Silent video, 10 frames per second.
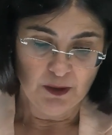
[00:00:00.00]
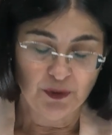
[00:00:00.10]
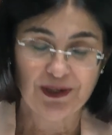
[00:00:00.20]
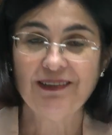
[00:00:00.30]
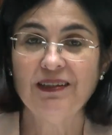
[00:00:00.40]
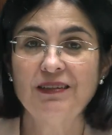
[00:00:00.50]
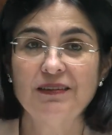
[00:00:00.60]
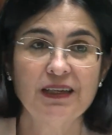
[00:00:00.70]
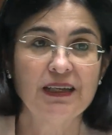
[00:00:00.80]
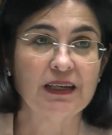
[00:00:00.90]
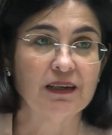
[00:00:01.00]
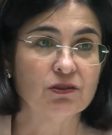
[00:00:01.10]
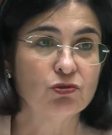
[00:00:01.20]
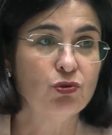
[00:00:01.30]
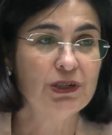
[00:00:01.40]
Porque esta estrategia
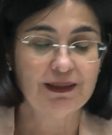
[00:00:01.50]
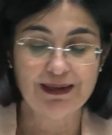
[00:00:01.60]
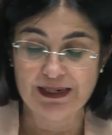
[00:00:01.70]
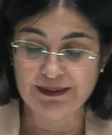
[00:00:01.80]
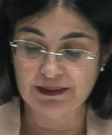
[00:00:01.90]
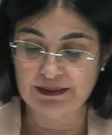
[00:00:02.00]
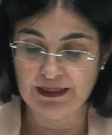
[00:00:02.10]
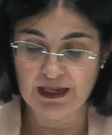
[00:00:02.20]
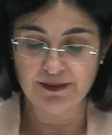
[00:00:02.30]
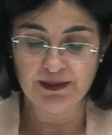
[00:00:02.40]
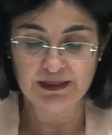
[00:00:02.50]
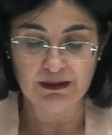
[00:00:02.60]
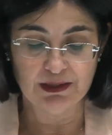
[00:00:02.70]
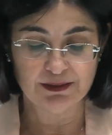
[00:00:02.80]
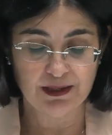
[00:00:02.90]
surge de la necesidad de
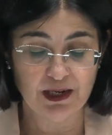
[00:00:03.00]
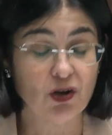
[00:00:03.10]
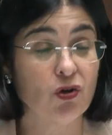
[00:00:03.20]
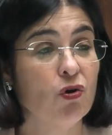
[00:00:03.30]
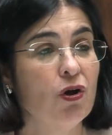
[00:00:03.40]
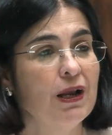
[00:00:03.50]
establecer con